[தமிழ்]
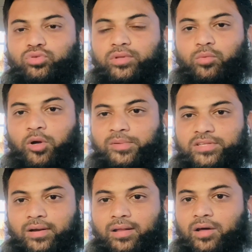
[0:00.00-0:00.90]
தூதர் முகமது
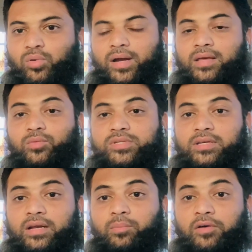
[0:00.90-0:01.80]
சல்லாஹு அலஹி
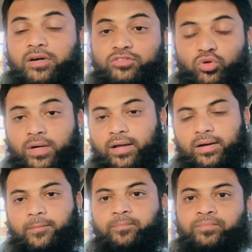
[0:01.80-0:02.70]
வசல்லம் அவர்கள் சொன்னார்கள்